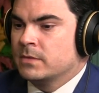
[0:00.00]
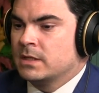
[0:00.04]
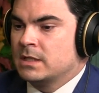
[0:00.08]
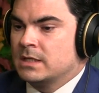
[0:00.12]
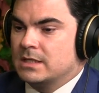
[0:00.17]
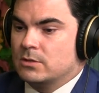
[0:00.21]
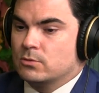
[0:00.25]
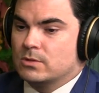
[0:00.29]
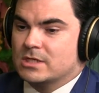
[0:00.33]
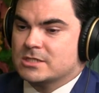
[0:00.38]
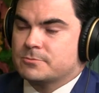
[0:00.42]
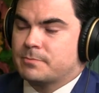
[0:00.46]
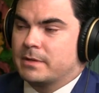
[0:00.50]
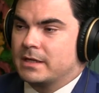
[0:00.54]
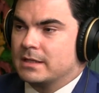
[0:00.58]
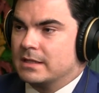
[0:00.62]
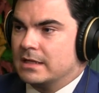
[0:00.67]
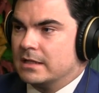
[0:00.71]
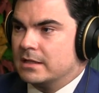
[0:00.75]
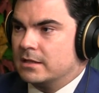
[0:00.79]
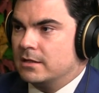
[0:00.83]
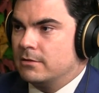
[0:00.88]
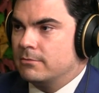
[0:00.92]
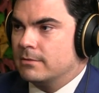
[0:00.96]
y una
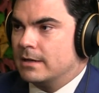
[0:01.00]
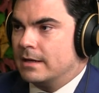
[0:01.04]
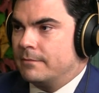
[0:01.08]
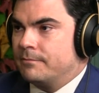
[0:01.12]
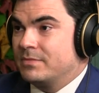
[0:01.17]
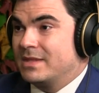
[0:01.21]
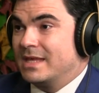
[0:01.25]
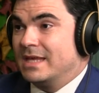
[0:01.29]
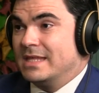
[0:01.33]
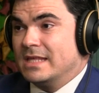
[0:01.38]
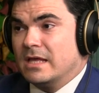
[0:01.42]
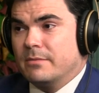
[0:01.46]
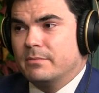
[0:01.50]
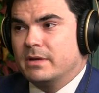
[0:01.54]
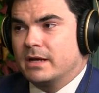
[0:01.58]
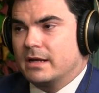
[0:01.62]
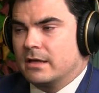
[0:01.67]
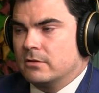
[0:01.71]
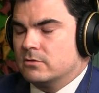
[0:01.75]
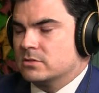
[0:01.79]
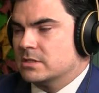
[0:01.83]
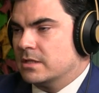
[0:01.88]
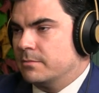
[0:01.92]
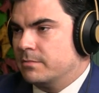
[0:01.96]
expectativa que ya el
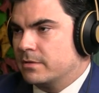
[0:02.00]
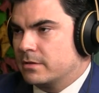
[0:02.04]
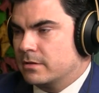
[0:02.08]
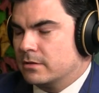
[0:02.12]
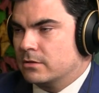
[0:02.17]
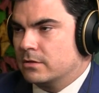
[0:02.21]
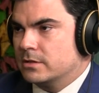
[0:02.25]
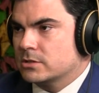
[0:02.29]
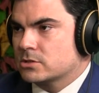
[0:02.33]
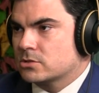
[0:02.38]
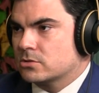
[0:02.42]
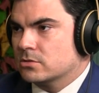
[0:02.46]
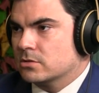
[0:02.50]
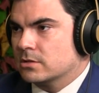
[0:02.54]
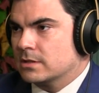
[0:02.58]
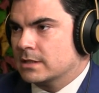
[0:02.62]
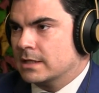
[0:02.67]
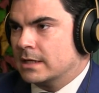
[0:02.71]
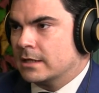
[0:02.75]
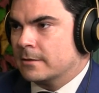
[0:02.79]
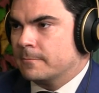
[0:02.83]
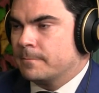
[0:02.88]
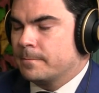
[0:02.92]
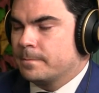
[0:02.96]
mercado está empezando a
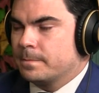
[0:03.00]
descontar